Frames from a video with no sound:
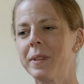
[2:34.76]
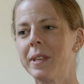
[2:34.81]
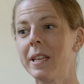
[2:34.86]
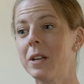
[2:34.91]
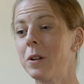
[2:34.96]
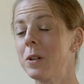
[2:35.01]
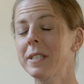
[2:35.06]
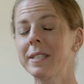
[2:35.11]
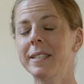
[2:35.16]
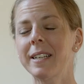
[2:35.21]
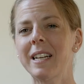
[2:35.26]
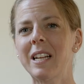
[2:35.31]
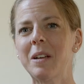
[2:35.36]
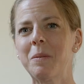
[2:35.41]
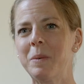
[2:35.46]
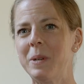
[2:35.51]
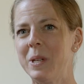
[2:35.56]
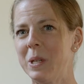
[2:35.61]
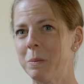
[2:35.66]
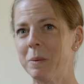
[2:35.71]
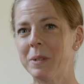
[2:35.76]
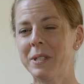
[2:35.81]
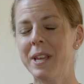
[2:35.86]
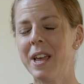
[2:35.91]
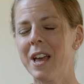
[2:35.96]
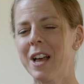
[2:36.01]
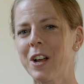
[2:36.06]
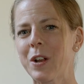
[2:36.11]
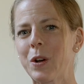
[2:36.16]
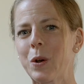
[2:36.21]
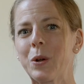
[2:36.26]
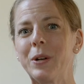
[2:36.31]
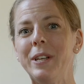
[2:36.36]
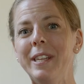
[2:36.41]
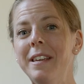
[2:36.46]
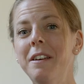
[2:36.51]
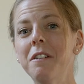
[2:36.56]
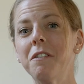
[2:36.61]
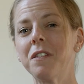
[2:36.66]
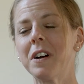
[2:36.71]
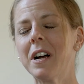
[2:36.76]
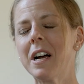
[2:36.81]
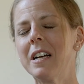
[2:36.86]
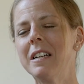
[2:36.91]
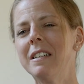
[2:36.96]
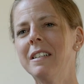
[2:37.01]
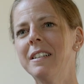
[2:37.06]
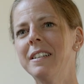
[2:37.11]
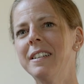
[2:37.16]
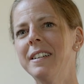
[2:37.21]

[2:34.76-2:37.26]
Den Ötztaler bin ich bisher noch nie gefahren.